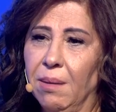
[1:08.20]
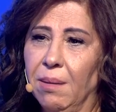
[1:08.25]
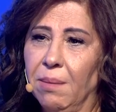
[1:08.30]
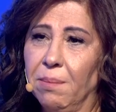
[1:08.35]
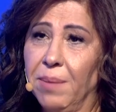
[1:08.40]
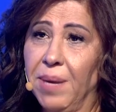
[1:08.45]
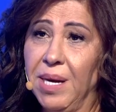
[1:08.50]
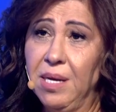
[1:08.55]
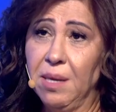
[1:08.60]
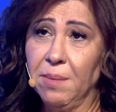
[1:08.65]

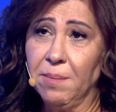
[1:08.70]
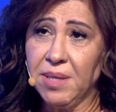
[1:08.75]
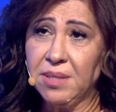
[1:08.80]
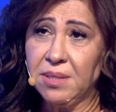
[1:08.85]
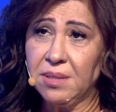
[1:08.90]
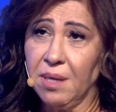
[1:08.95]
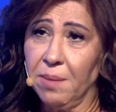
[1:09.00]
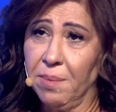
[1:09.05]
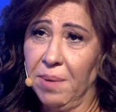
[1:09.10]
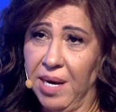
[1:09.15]
بيي
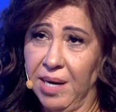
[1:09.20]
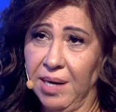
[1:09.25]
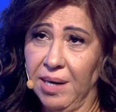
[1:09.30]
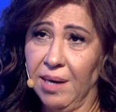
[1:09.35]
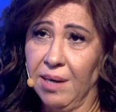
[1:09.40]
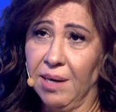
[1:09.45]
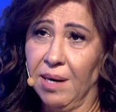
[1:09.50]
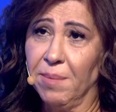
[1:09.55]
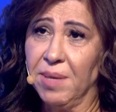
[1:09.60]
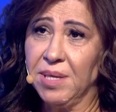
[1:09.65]
مصري بحن
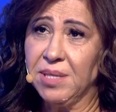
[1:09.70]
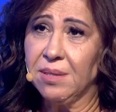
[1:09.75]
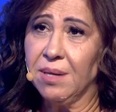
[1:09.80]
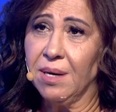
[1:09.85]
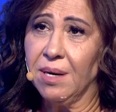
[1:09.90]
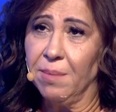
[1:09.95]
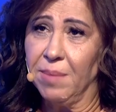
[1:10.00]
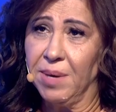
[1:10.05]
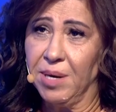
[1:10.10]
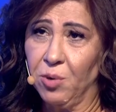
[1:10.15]
لمصر
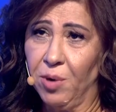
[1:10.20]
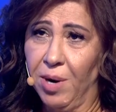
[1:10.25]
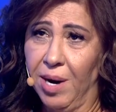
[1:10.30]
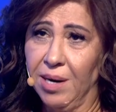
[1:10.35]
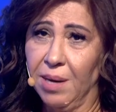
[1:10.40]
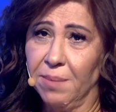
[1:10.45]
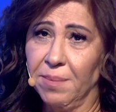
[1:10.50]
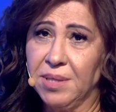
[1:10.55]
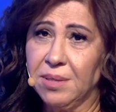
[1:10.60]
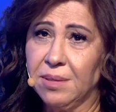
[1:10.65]
لما اروح
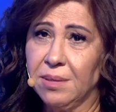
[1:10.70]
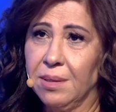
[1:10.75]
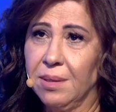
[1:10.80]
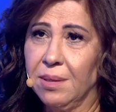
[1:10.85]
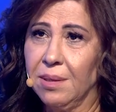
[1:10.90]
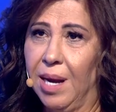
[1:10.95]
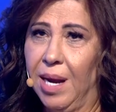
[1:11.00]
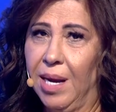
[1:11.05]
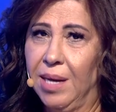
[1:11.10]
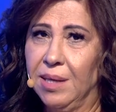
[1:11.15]
على مصر
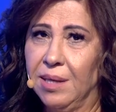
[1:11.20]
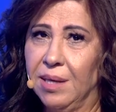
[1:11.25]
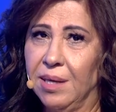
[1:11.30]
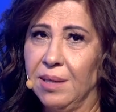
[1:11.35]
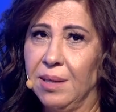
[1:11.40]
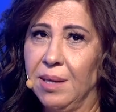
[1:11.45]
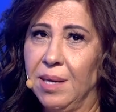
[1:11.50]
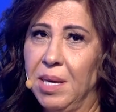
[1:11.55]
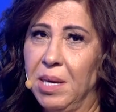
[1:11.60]
احيانا